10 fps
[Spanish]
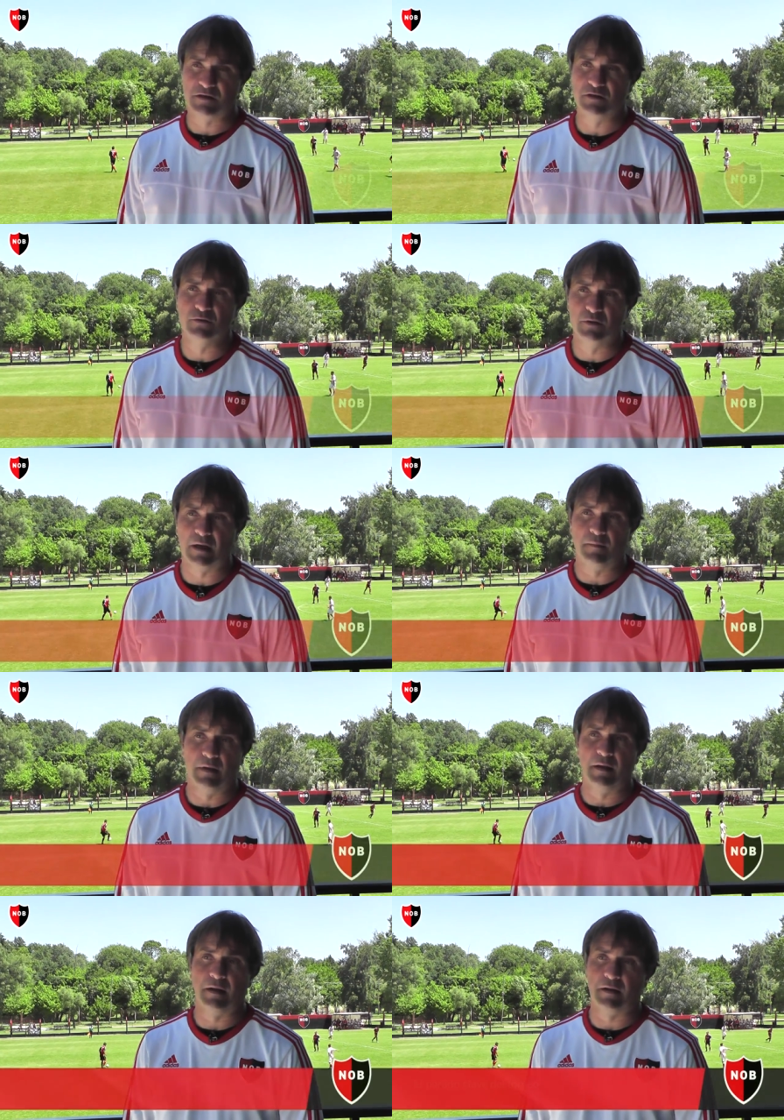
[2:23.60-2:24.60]
sin duda,
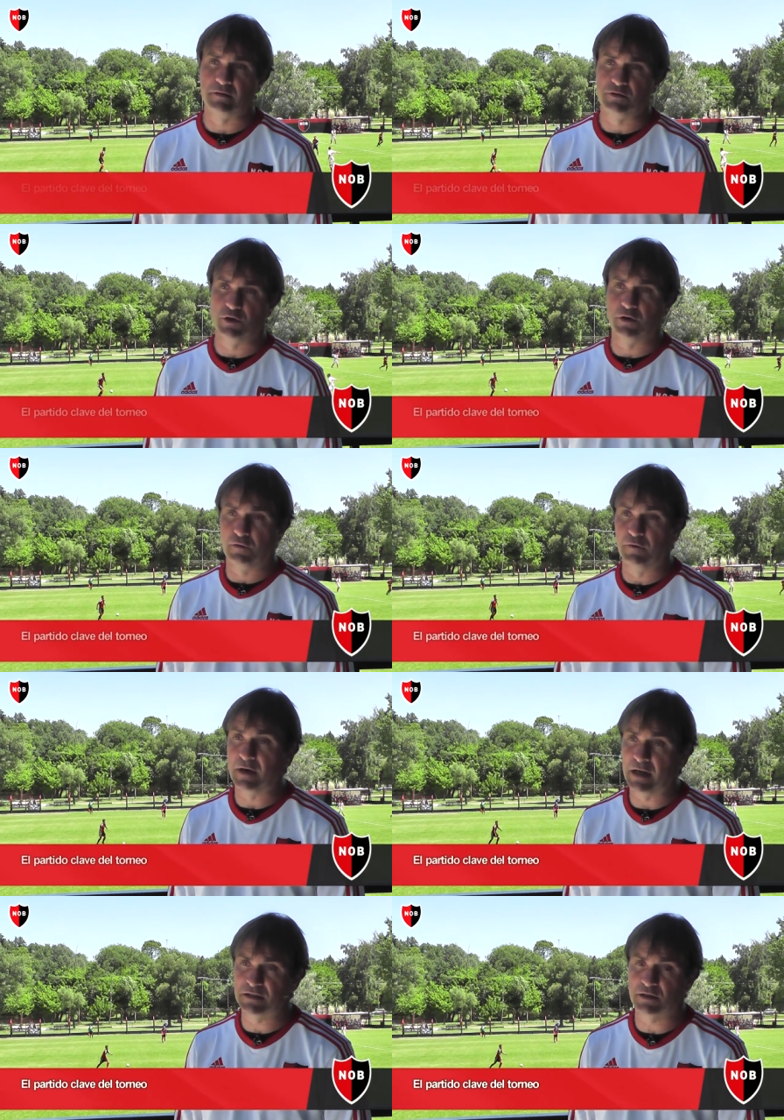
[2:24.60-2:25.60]
eh, yo creo que fue el
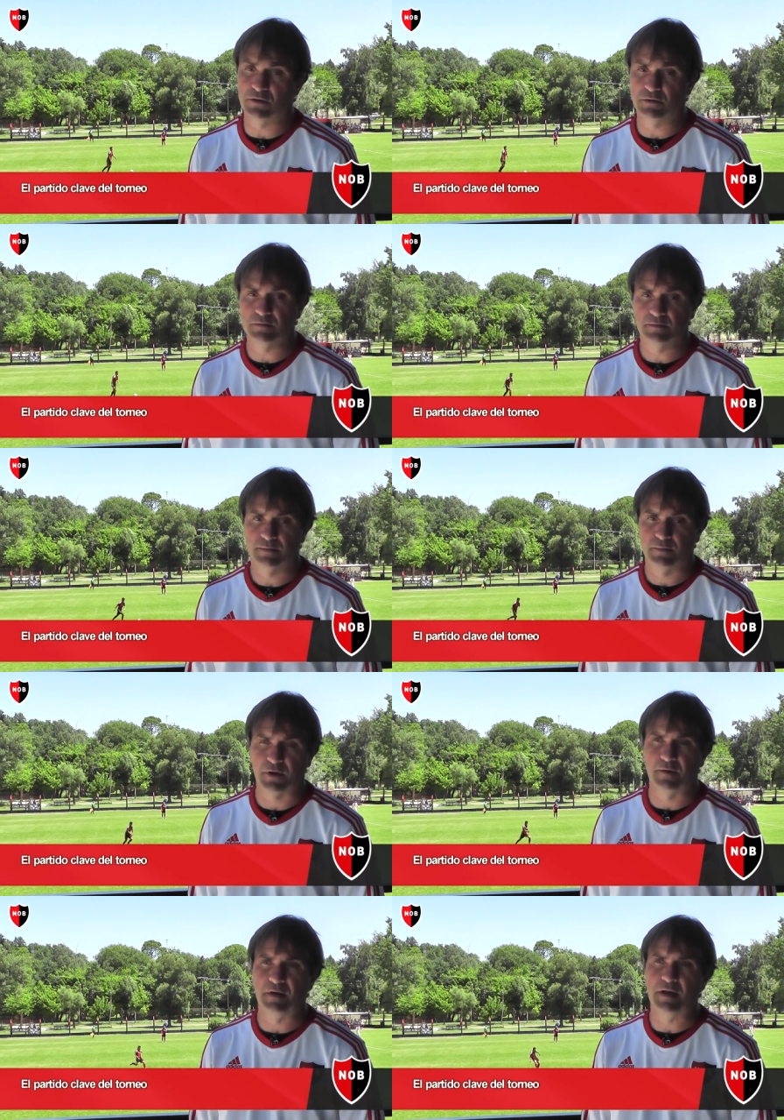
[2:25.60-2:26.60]
Clásico,
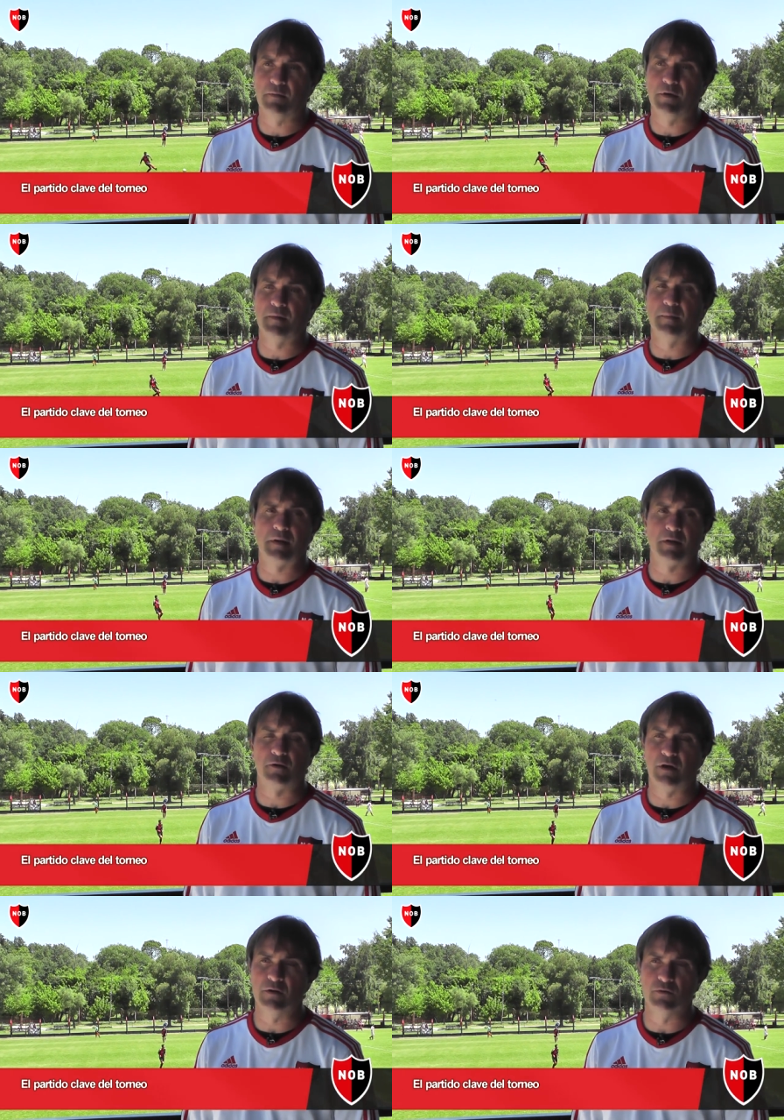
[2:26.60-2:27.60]
porque veníamos de perder
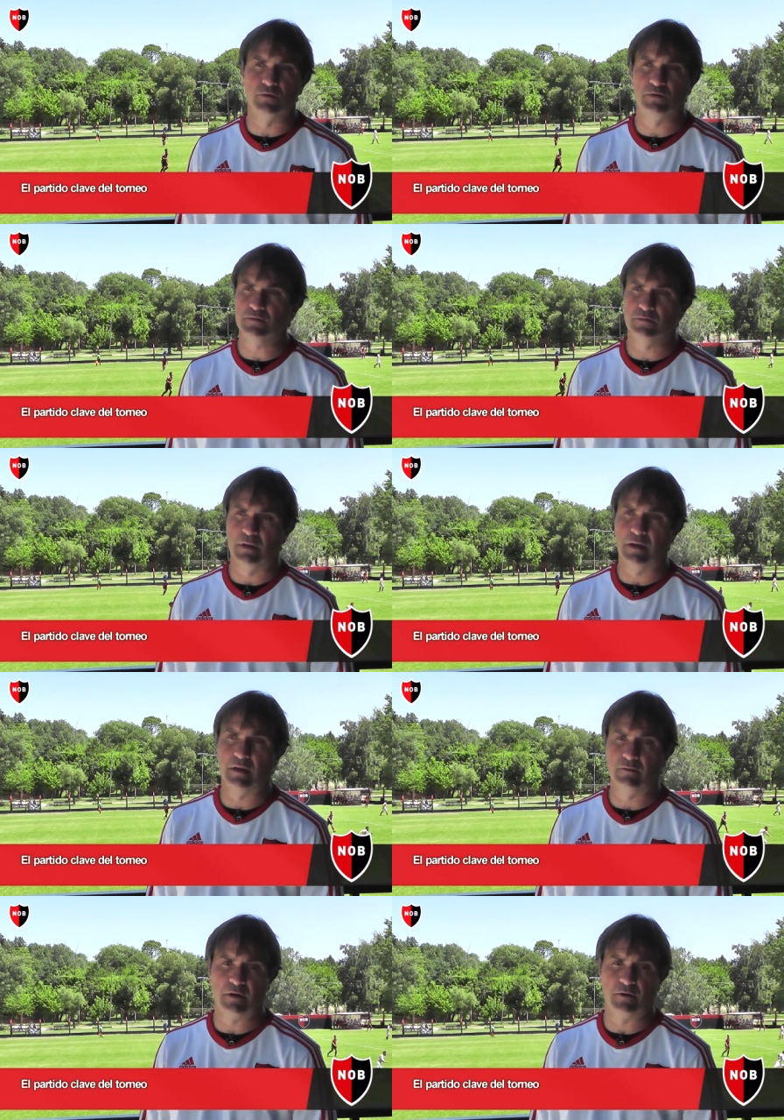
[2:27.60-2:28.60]
con Lanús,
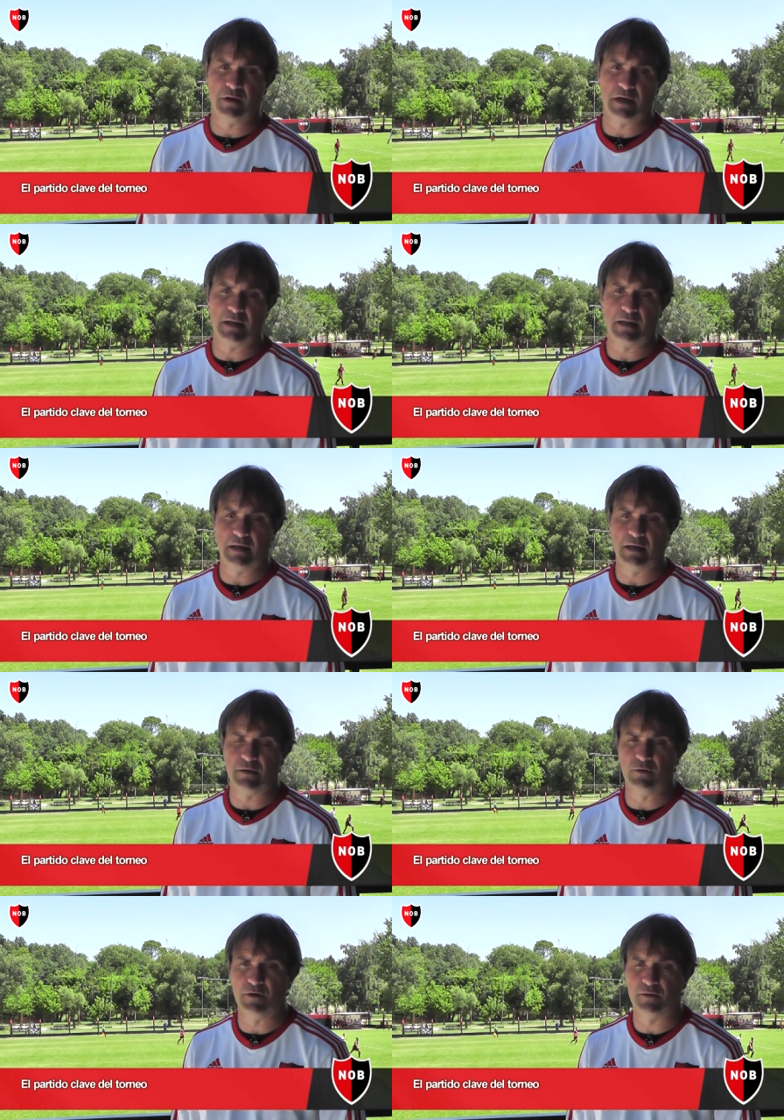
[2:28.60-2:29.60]
eh, una goleada, y
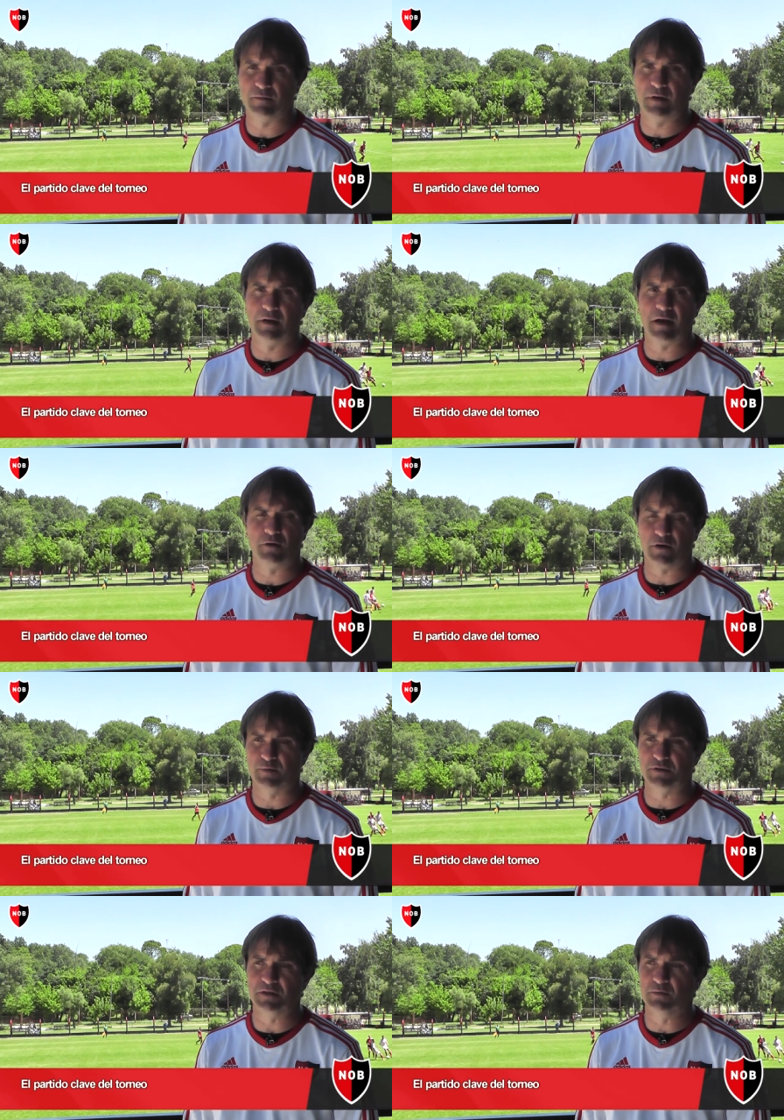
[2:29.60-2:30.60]
bueno, ahí nos
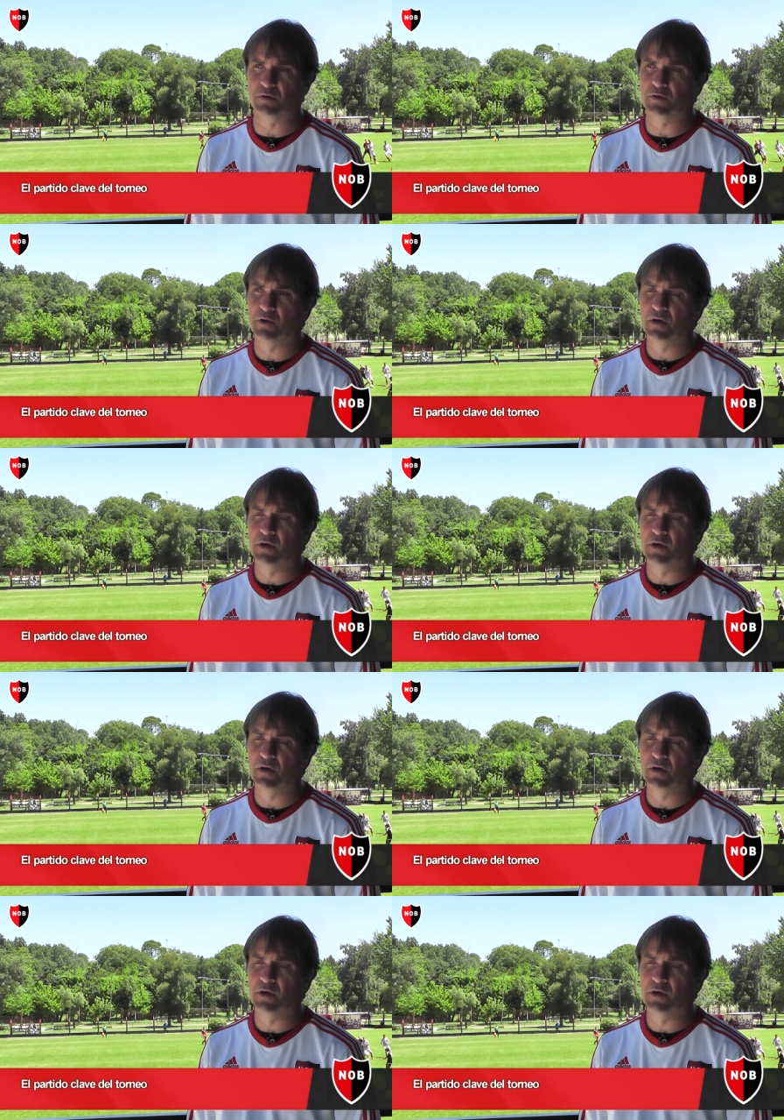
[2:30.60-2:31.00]
repusimos.